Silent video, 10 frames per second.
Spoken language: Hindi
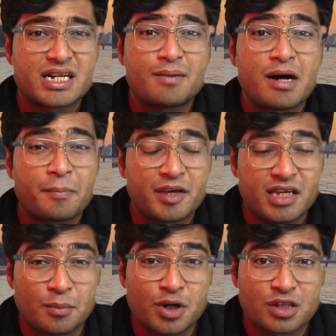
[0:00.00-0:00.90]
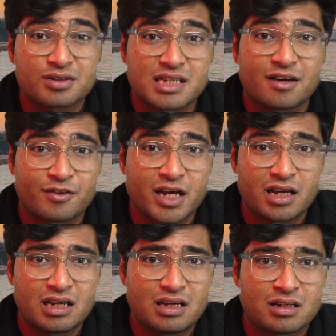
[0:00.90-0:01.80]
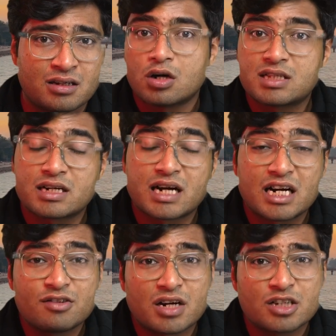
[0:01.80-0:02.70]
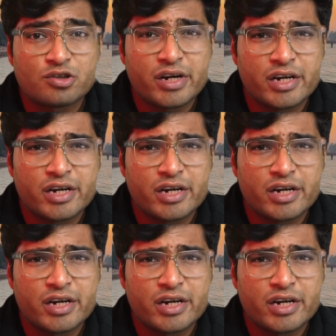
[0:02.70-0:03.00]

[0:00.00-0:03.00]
से कम आपकी यमुना तो साफ रहेगी और सरकार द्वारा जो